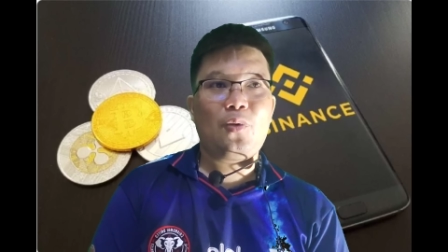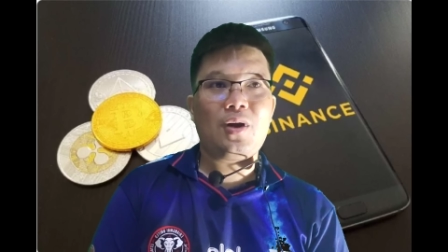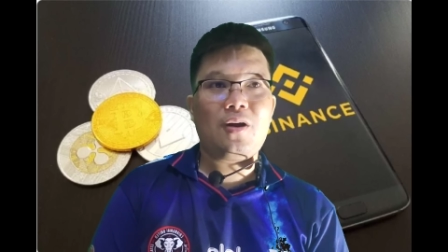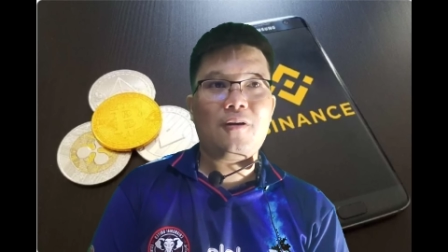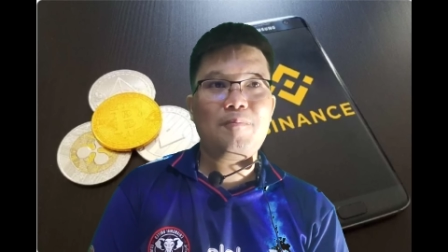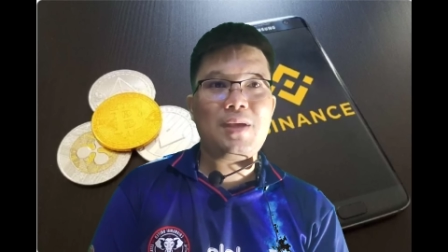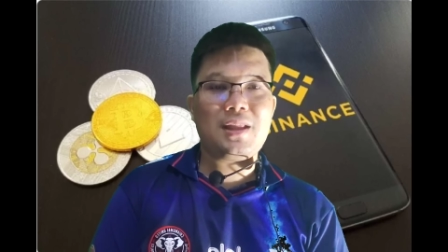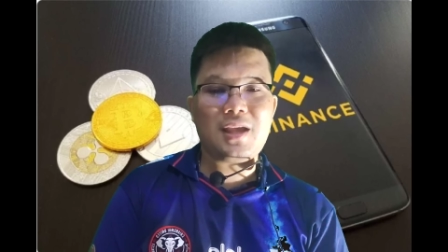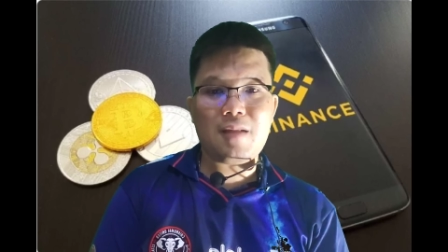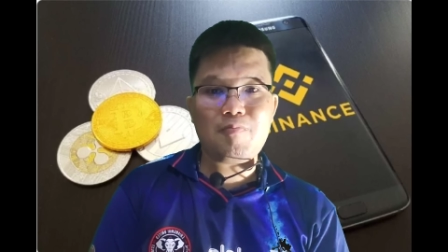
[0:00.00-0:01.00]
ตัวของ
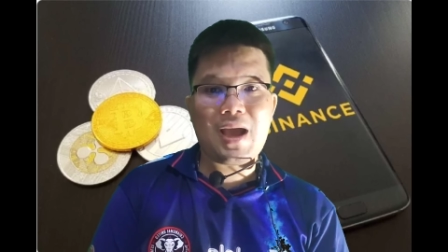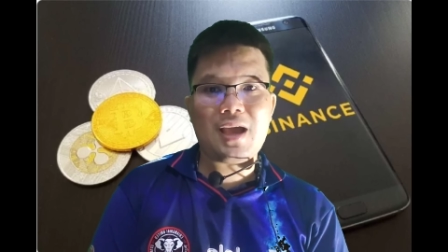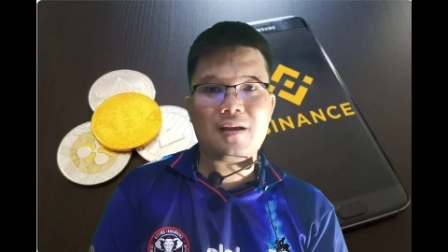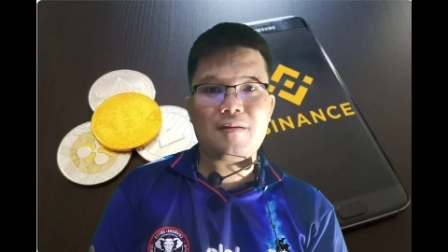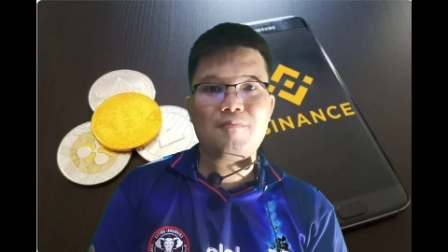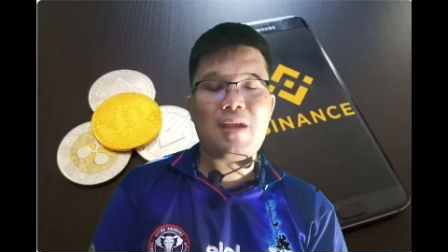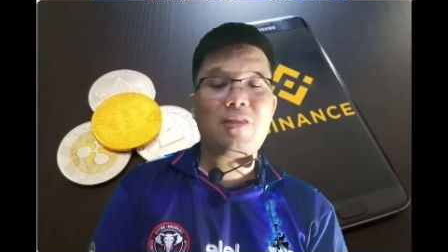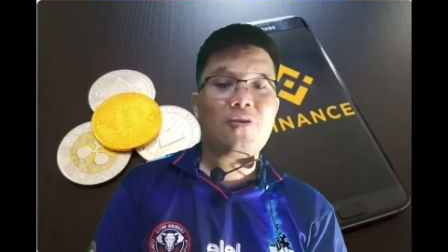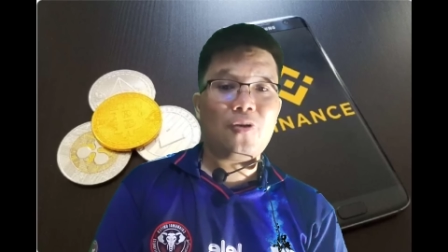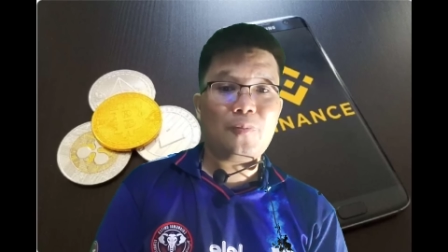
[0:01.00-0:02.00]
Bitget บ้าง
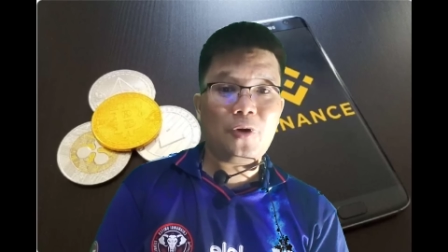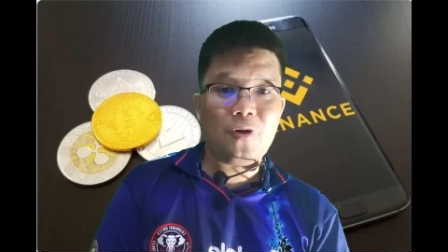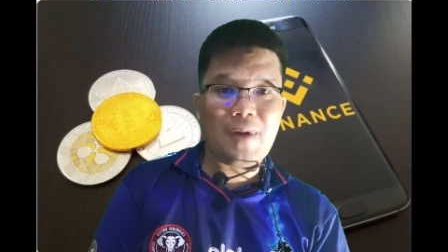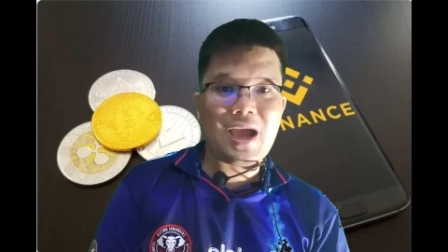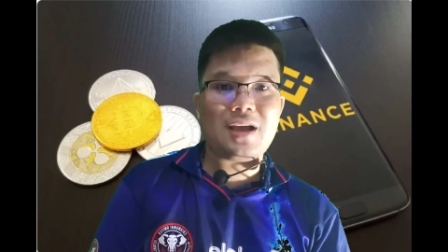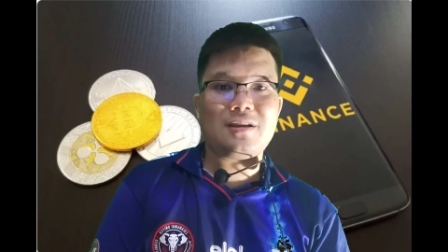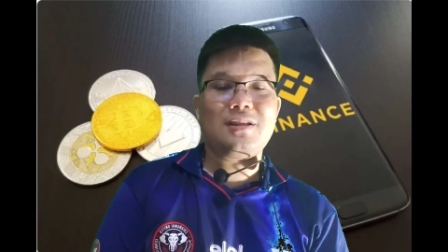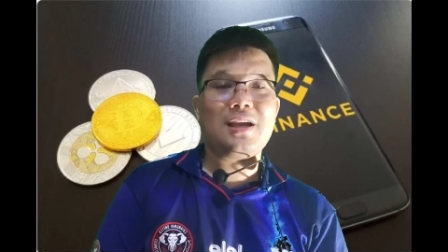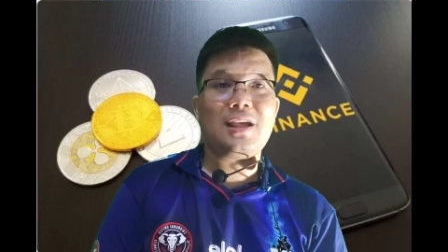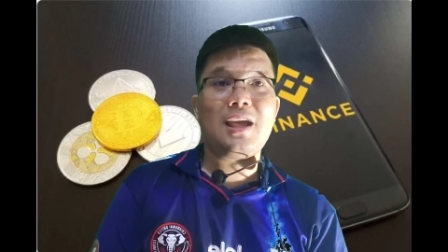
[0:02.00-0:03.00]
Megaswap บ้าง
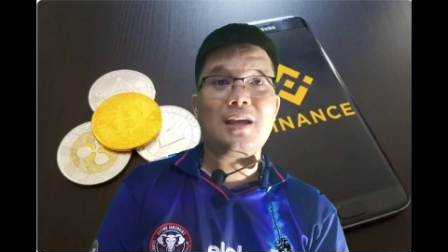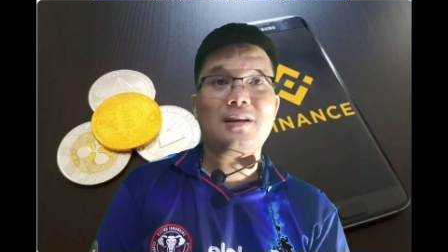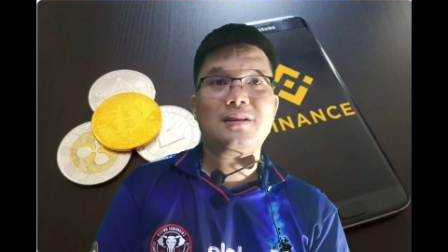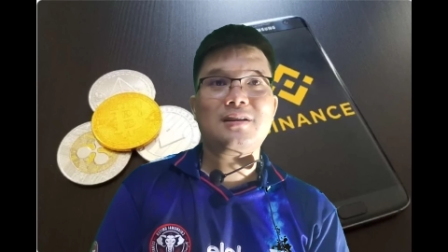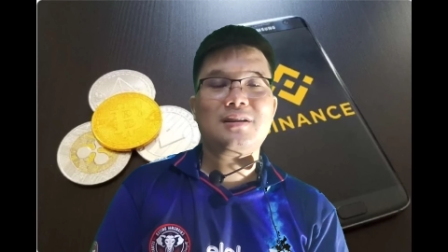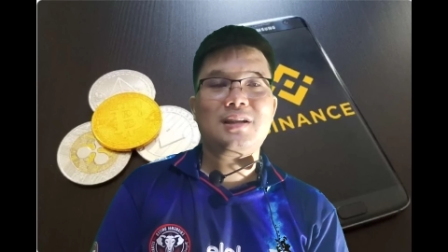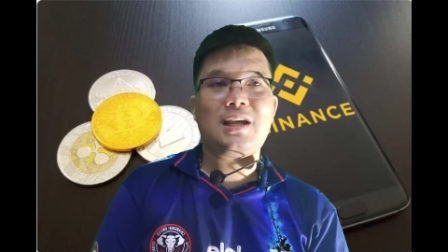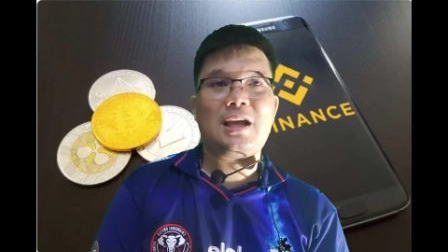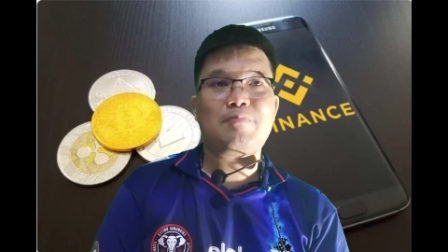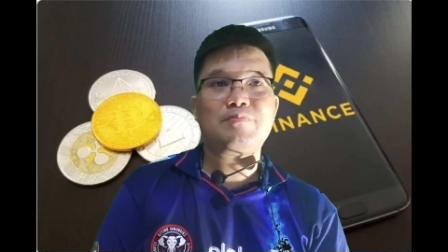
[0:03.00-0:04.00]
อย่างเงี้ย
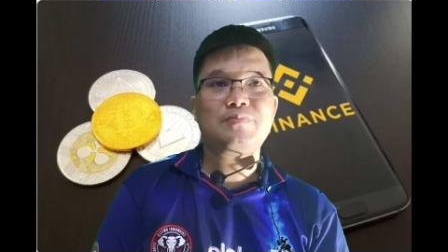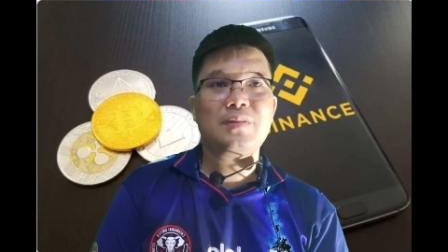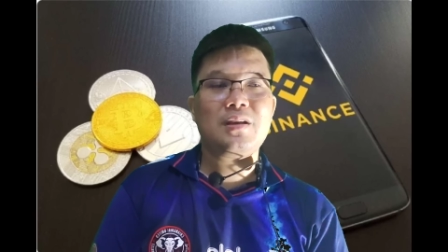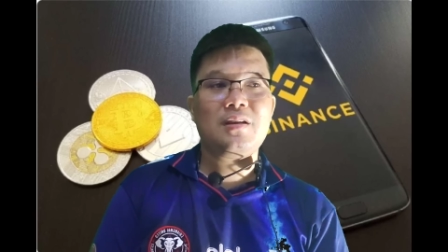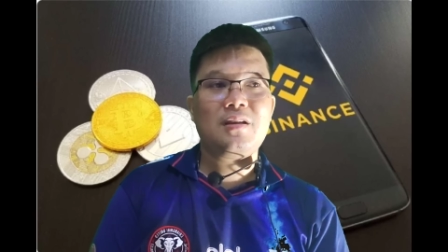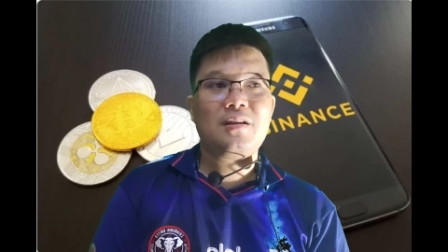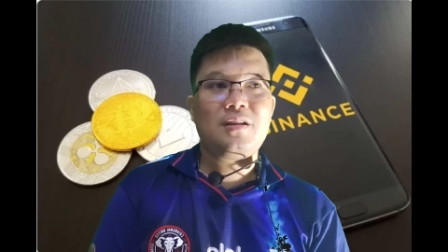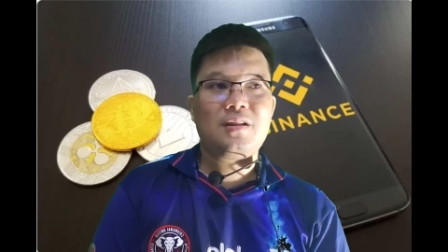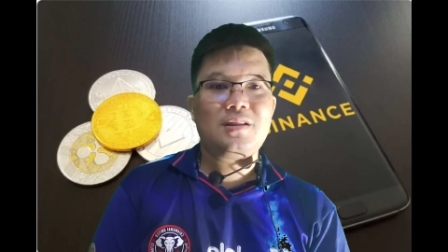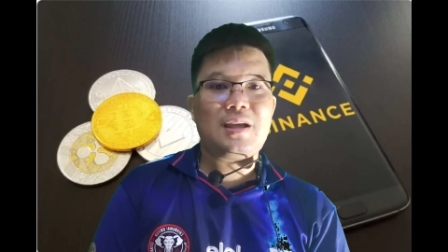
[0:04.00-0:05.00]
นะครับ
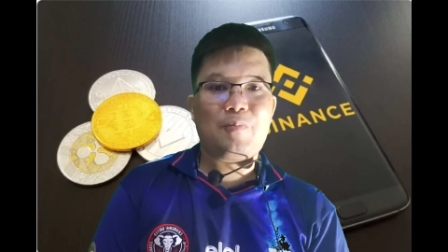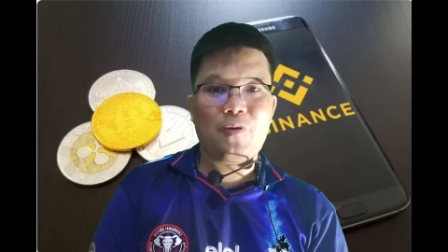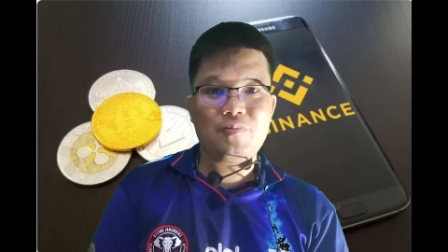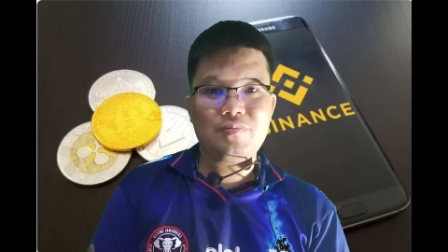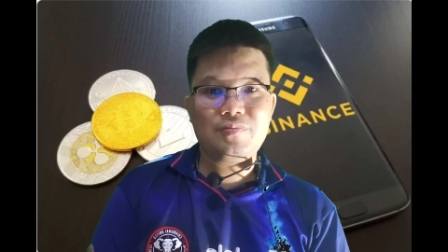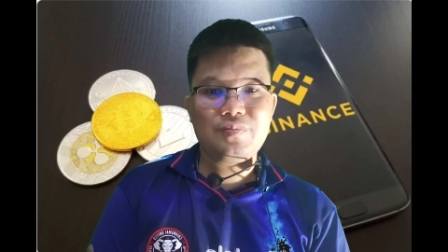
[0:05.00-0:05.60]
แต่ผม